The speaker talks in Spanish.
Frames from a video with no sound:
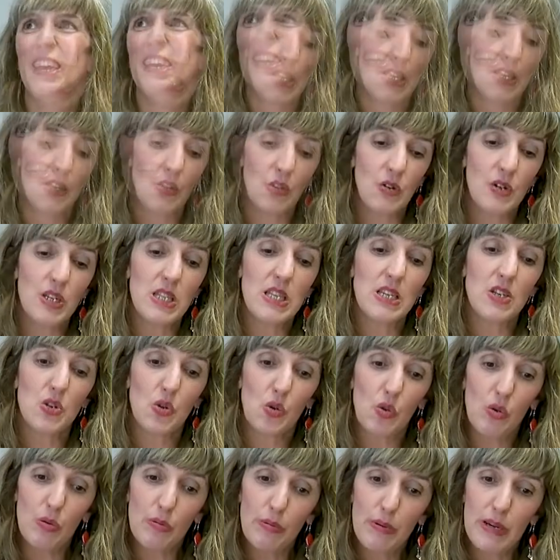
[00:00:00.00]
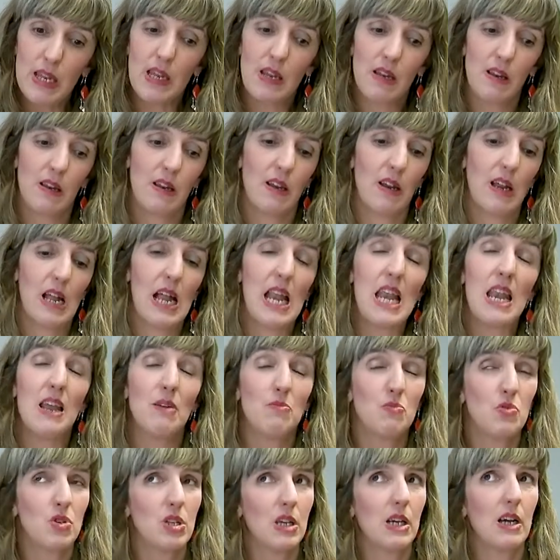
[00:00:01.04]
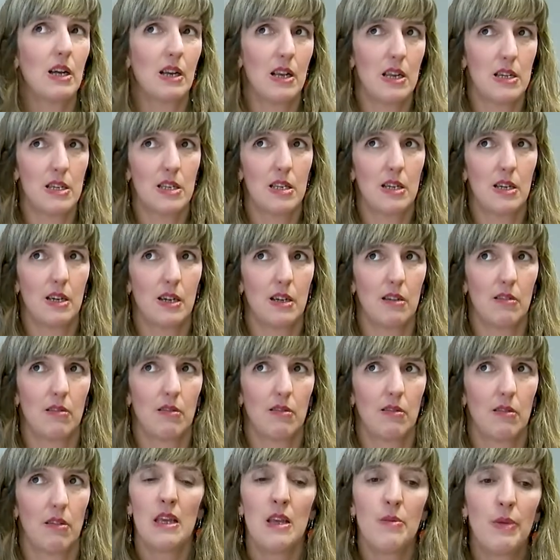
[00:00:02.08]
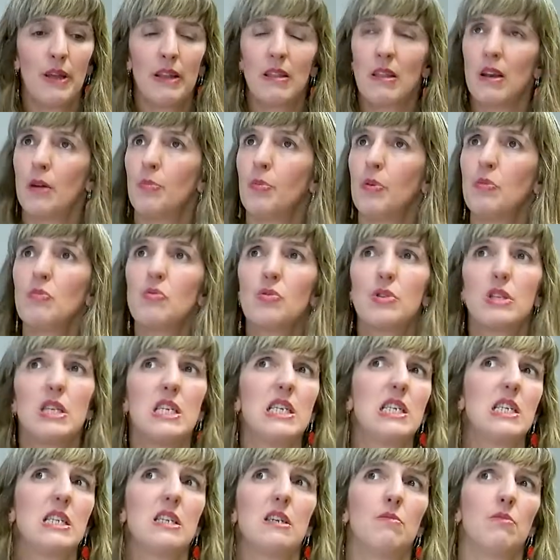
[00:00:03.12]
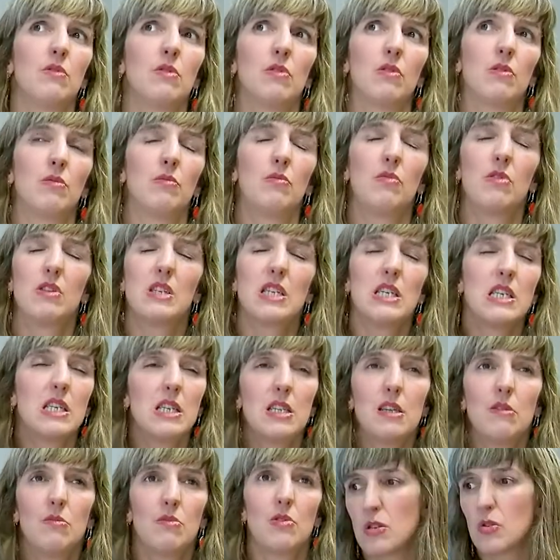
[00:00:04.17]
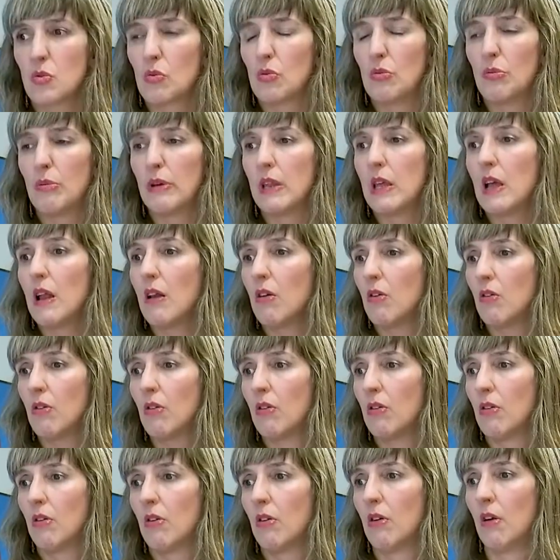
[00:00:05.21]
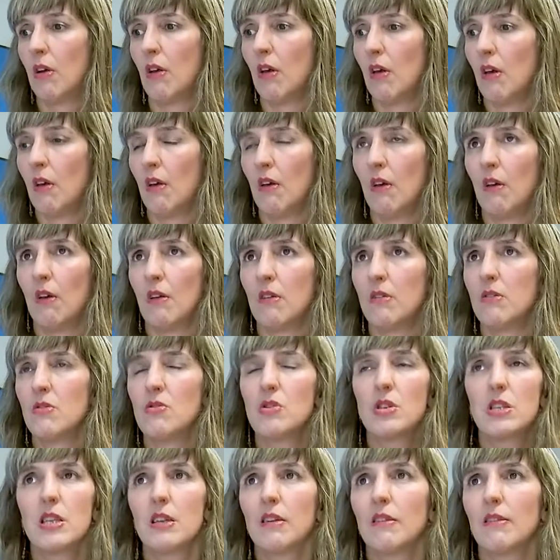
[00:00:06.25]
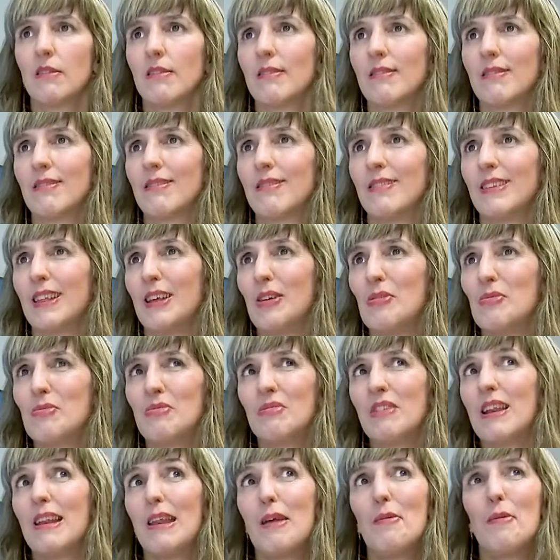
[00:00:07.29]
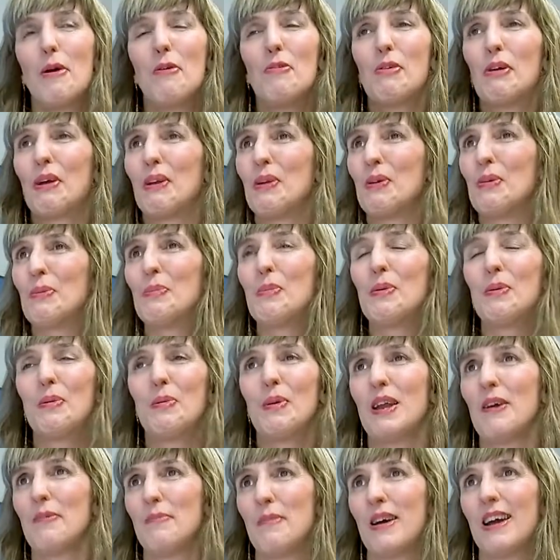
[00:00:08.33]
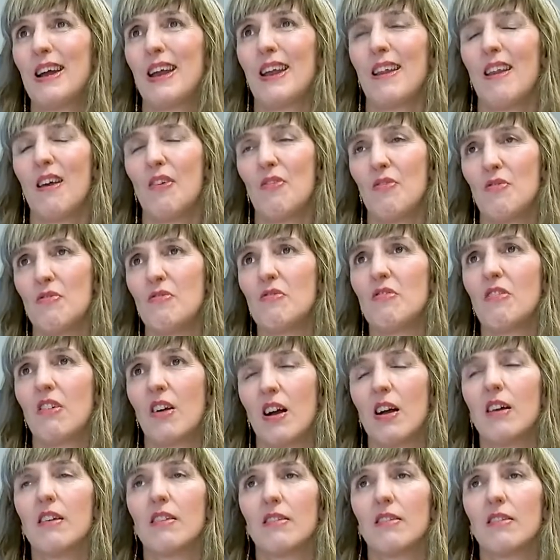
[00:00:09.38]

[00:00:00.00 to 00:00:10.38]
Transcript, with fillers: Y entonces descubrí la música clásica y me atrapó muchísimo, muchísimo. Descubrí algo, no sé, de un elevado que no me hubiera imaginado nunca.